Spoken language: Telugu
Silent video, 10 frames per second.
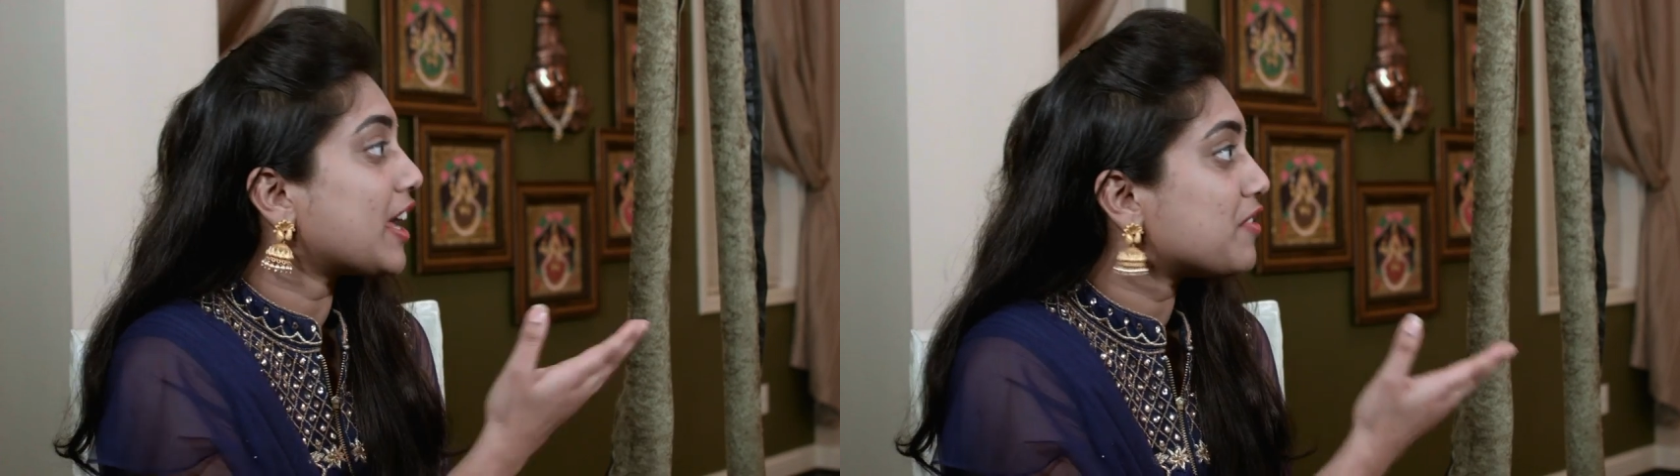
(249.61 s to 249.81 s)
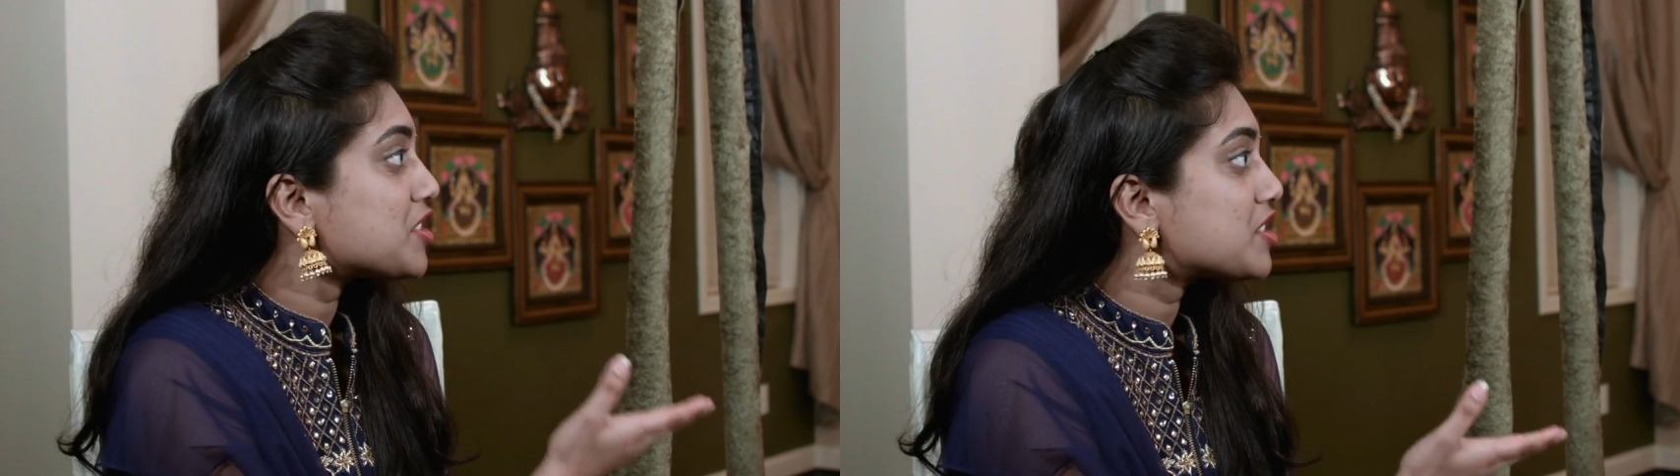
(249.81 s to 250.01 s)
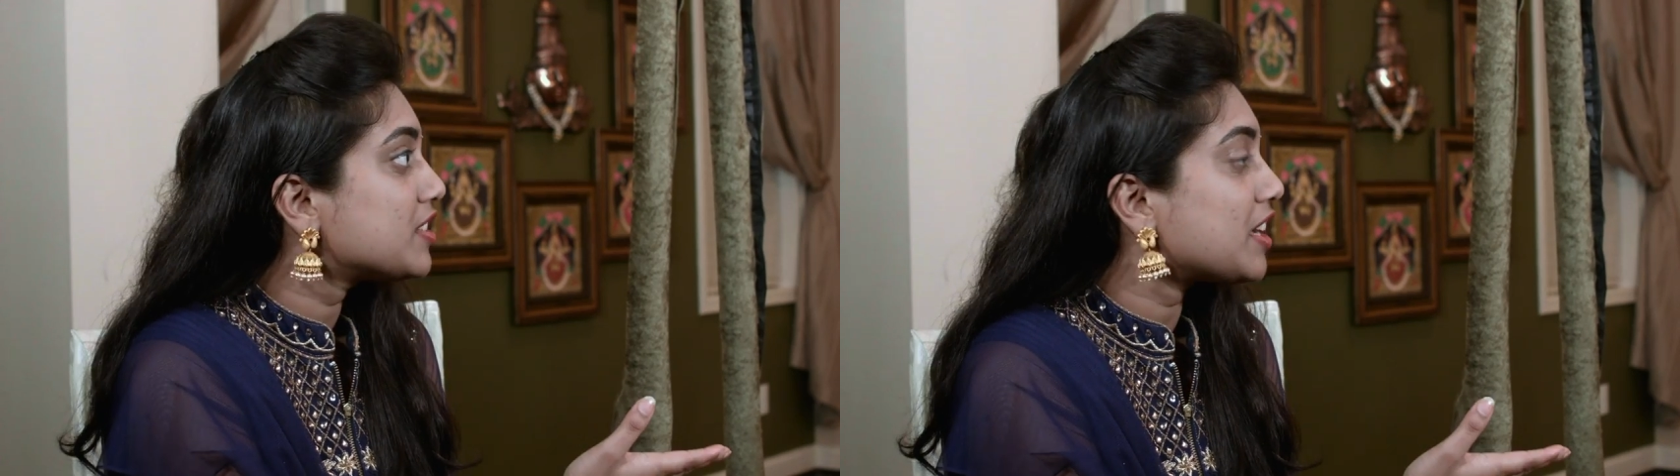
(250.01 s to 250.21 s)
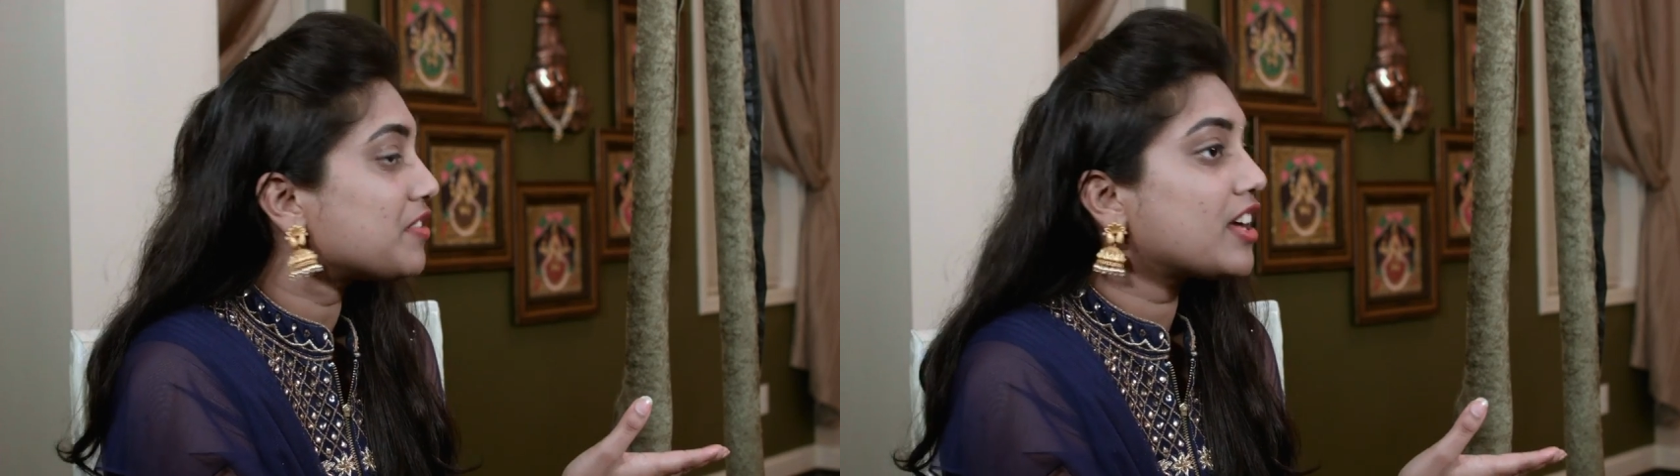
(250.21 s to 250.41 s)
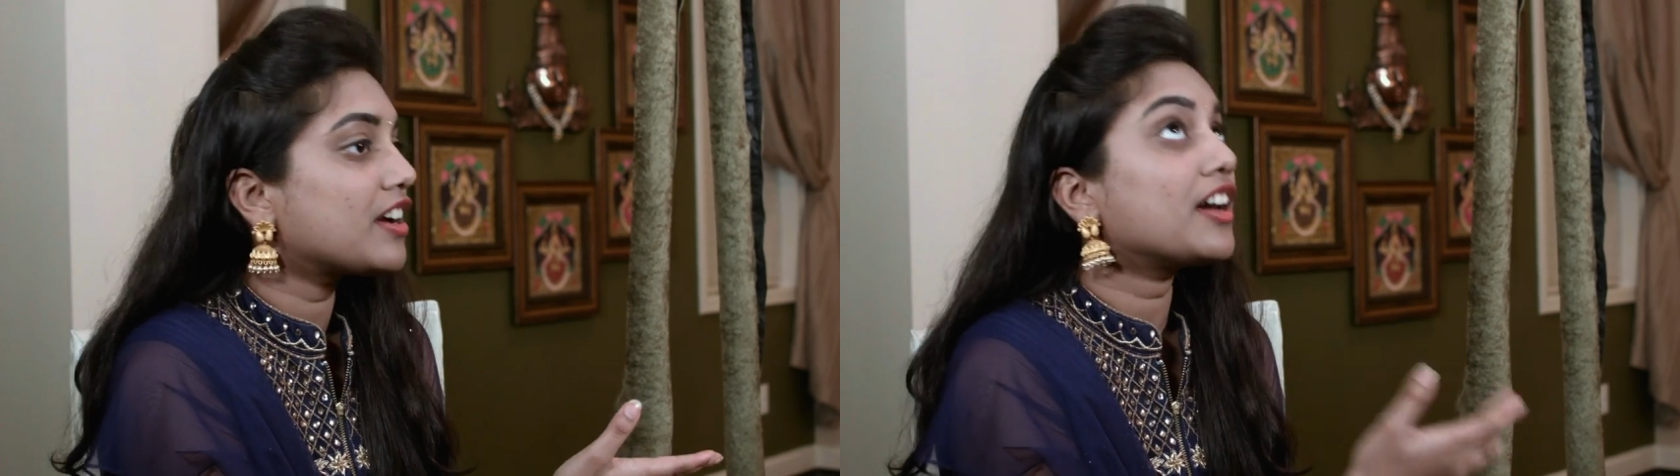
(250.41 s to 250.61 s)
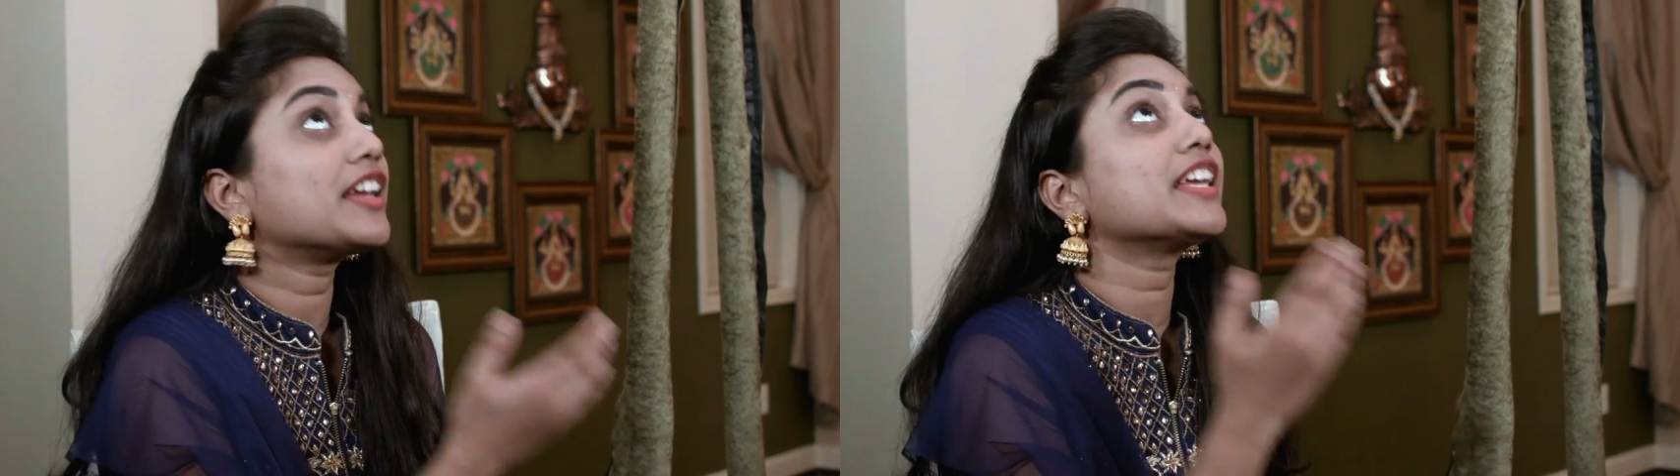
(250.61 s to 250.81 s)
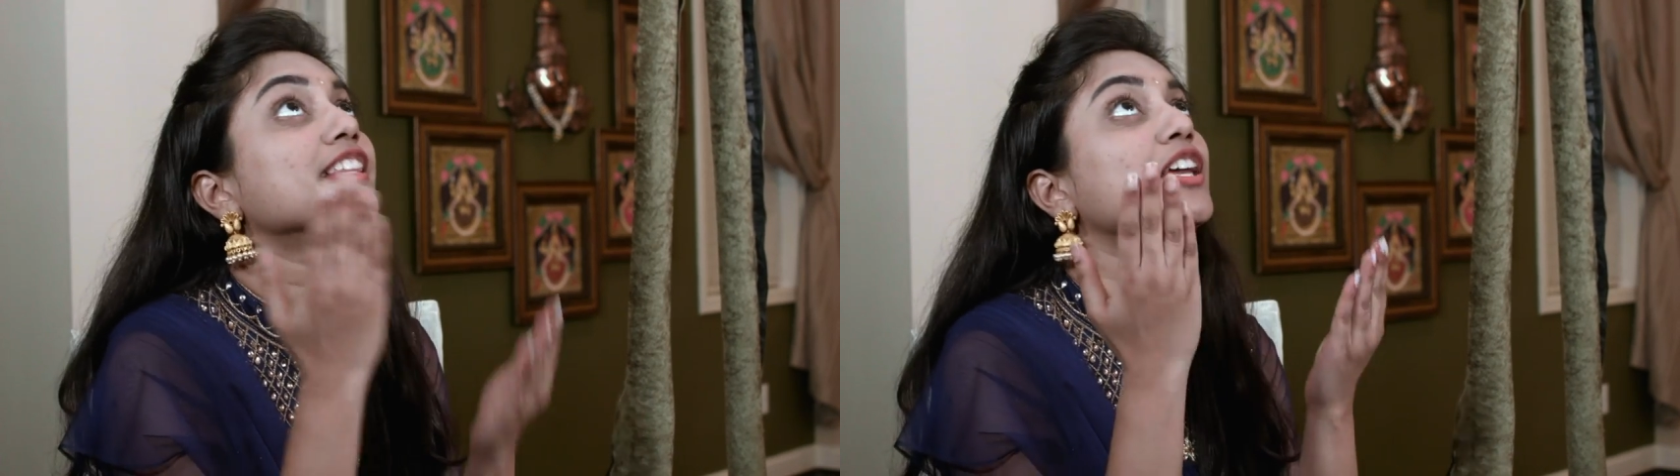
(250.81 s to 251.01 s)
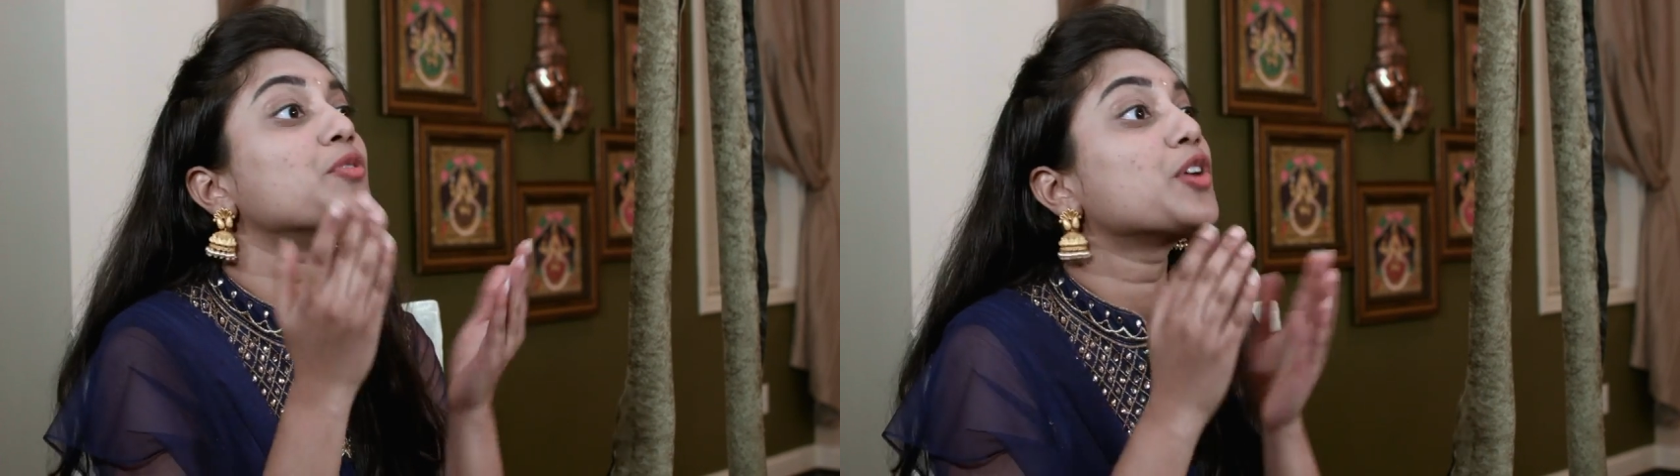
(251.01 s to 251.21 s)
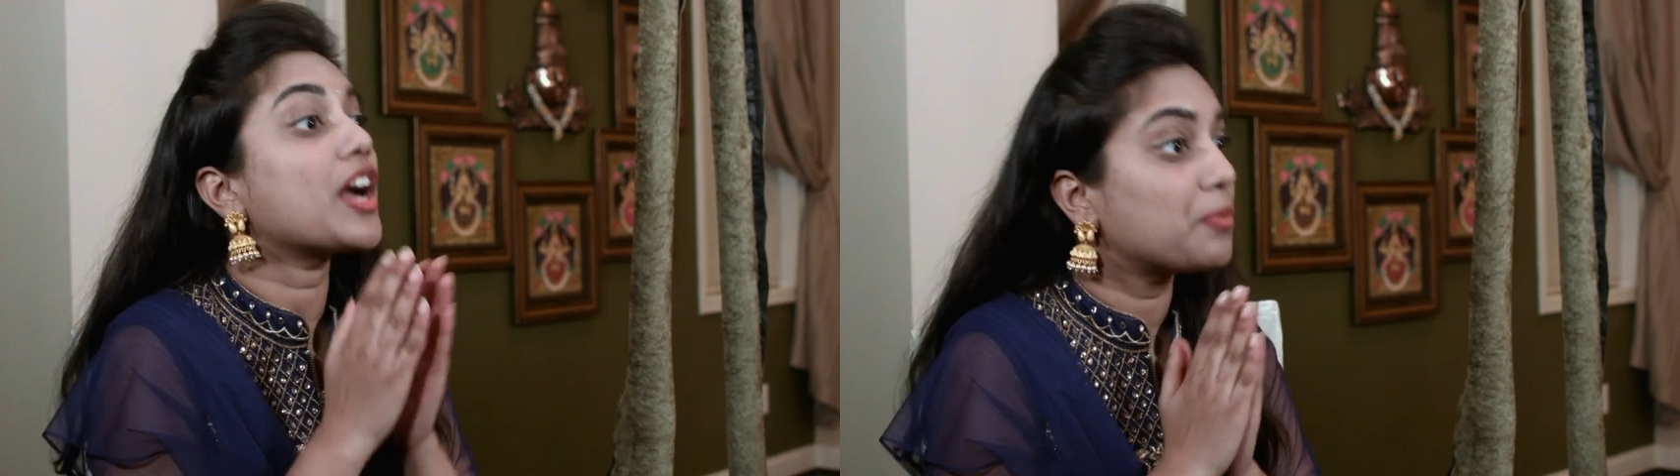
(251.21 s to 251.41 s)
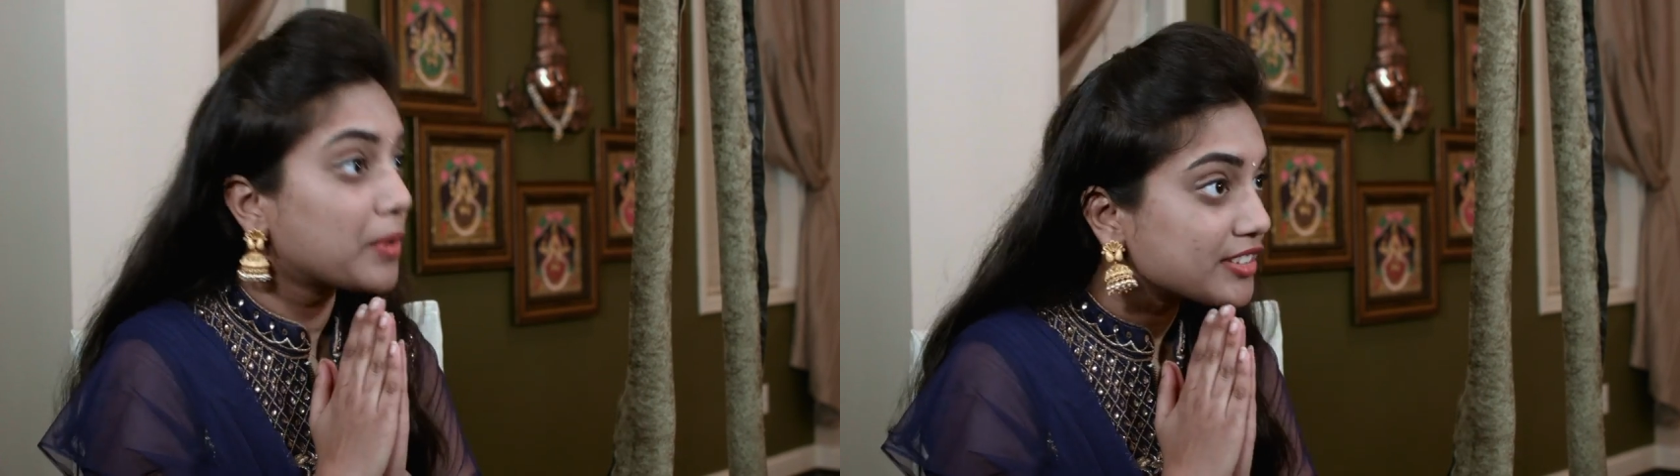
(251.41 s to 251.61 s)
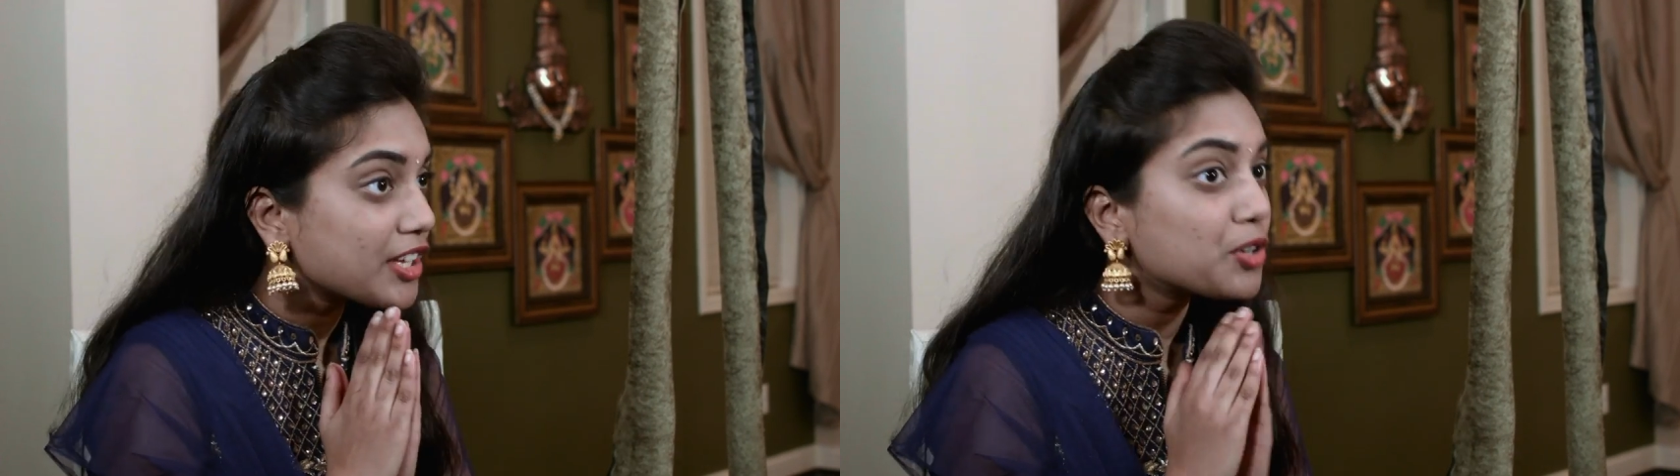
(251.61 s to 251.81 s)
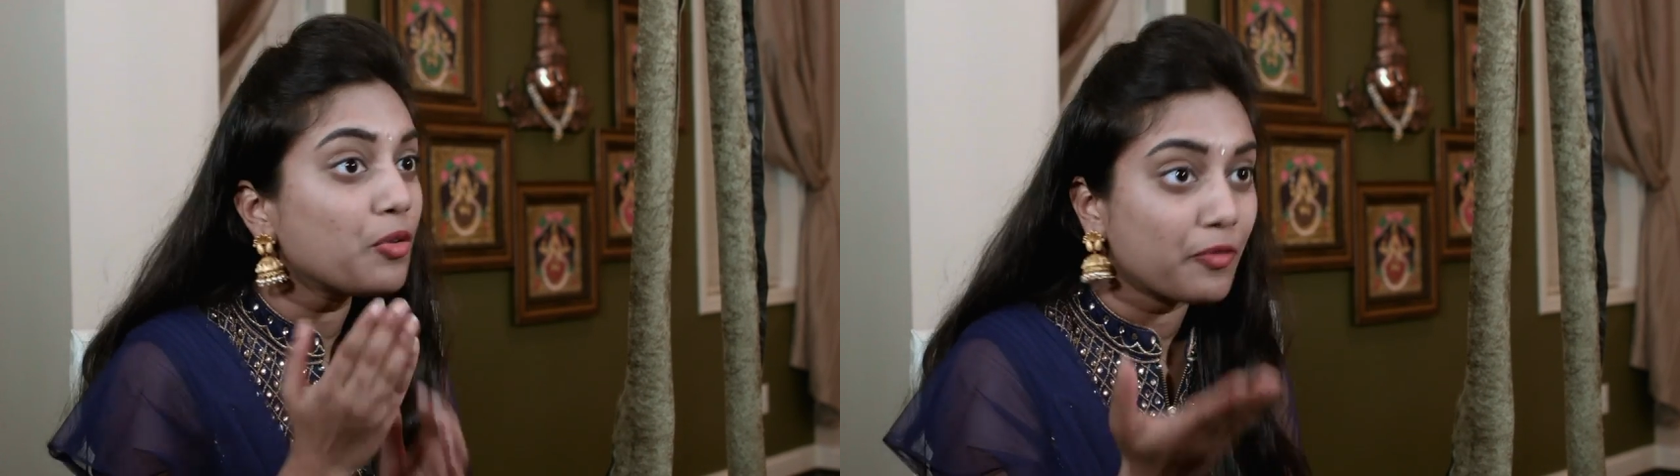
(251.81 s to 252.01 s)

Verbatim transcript: డైవర్షన్ దేవిక గారికి దేవుడు కనపడతారు